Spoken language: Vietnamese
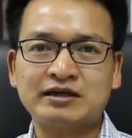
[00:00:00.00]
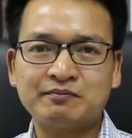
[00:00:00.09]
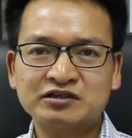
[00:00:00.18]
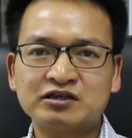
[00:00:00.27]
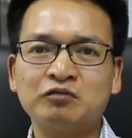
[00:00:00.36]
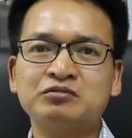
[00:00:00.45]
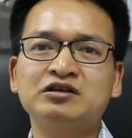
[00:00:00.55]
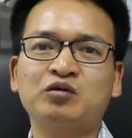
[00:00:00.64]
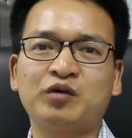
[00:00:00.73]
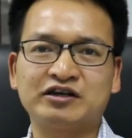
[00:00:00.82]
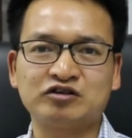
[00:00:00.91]
chăm sóc
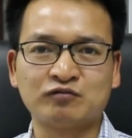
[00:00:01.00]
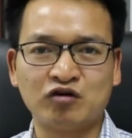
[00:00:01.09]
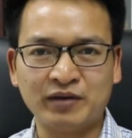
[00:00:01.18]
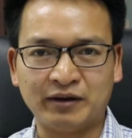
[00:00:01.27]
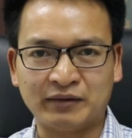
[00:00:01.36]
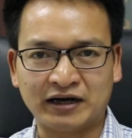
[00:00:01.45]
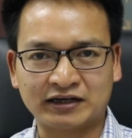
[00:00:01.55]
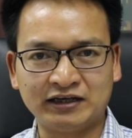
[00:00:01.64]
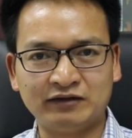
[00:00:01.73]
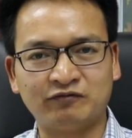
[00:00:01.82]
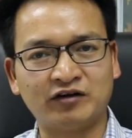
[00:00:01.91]
sức khỏe cho bố mẹ bạn
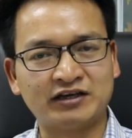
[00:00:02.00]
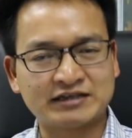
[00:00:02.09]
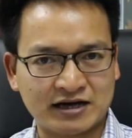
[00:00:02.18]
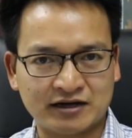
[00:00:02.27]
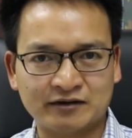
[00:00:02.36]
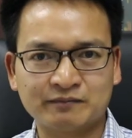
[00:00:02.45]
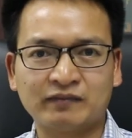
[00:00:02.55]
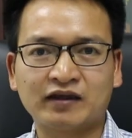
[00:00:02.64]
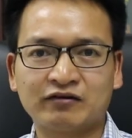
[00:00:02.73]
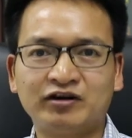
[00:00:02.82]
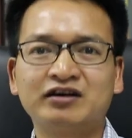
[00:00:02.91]
khi về già
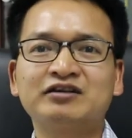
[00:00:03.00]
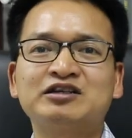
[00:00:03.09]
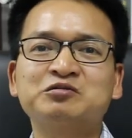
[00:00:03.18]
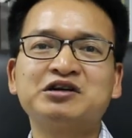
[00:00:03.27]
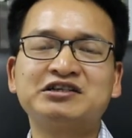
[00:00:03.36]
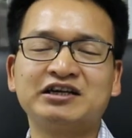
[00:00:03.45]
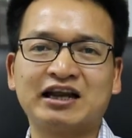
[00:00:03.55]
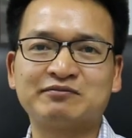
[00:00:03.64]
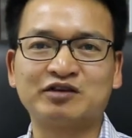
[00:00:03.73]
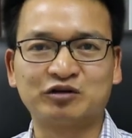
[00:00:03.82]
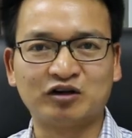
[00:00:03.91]
vâng trong chương trình
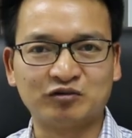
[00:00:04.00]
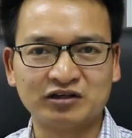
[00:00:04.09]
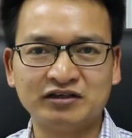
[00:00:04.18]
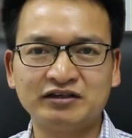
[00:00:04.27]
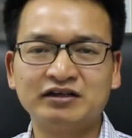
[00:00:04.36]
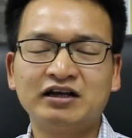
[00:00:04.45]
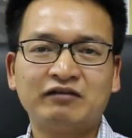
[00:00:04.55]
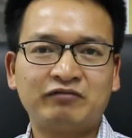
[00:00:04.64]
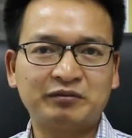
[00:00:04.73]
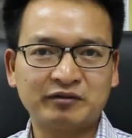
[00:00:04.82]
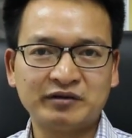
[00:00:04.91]
làm giàu từ đầu tư
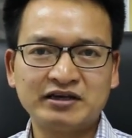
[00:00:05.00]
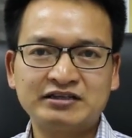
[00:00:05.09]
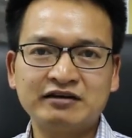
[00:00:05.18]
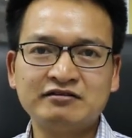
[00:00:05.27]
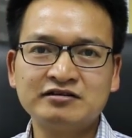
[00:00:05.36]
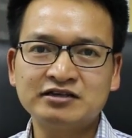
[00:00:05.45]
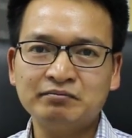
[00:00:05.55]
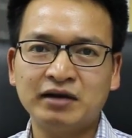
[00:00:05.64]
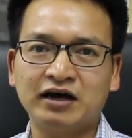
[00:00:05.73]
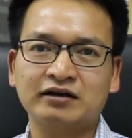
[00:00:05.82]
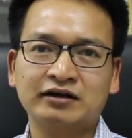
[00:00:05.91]
phạm thành biên sẽ hướng
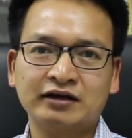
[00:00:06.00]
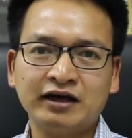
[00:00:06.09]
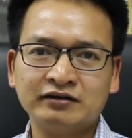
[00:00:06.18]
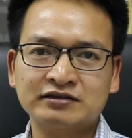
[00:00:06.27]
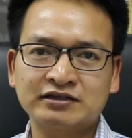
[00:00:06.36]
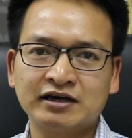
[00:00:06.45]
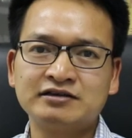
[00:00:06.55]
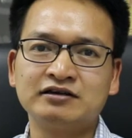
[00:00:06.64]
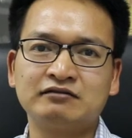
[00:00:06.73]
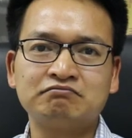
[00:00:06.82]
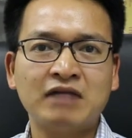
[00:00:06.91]
dẫn bạn cách xây
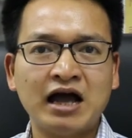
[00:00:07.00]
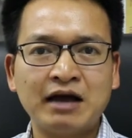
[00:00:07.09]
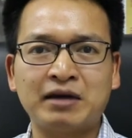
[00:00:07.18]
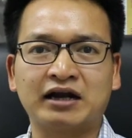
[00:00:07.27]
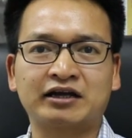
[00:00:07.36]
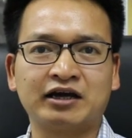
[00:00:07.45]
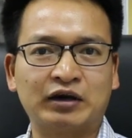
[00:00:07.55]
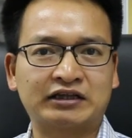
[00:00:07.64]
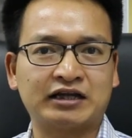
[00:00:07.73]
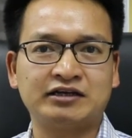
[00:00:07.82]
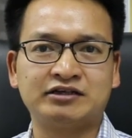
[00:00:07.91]
dựng ba bản kế
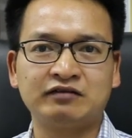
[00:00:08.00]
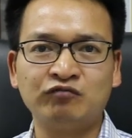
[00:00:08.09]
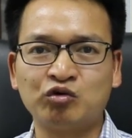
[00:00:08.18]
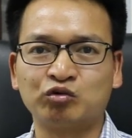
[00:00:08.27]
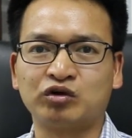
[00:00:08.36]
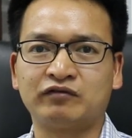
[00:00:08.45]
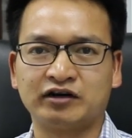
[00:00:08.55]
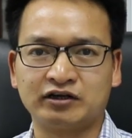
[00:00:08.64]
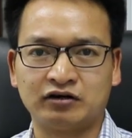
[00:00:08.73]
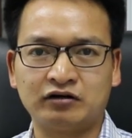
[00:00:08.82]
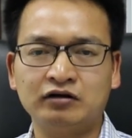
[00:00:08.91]
hoạch tài chính vô cùng tuyệt
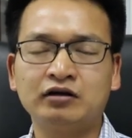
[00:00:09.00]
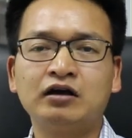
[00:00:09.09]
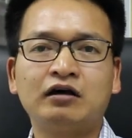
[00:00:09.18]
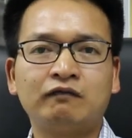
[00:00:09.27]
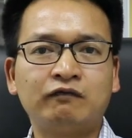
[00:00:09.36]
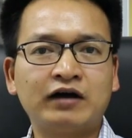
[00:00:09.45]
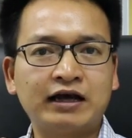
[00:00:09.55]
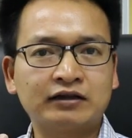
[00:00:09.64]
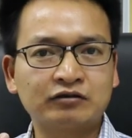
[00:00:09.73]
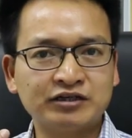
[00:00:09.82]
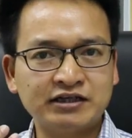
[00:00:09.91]
vời đó
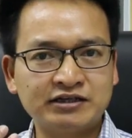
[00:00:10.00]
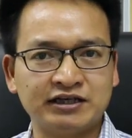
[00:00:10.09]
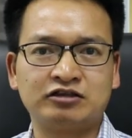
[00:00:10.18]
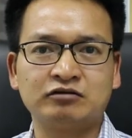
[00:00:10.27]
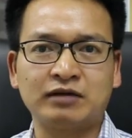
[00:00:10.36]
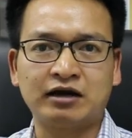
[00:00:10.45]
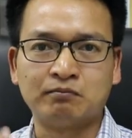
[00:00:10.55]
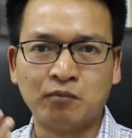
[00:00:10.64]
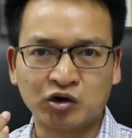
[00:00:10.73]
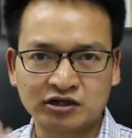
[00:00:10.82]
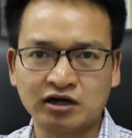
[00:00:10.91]
và tôi sẽ chỉ cho
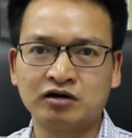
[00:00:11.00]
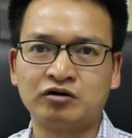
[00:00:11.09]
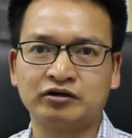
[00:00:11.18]
bạn một cơ